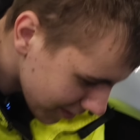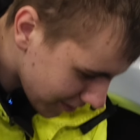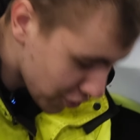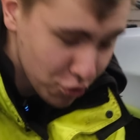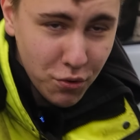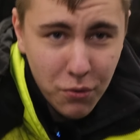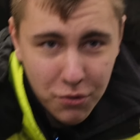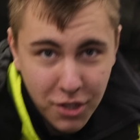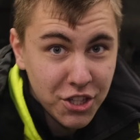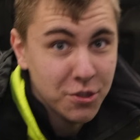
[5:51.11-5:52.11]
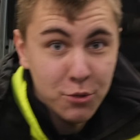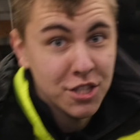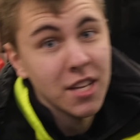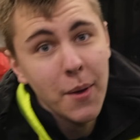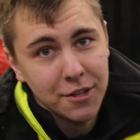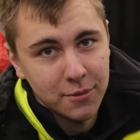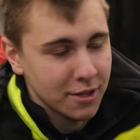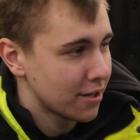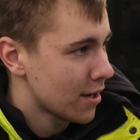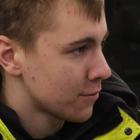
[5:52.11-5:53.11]
Я еще удивлен, я, конечно, может, не заметил,
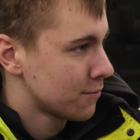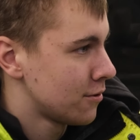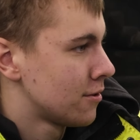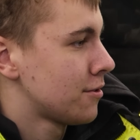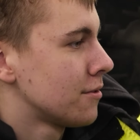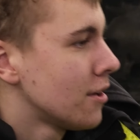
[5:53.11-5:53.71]
когда я э, эту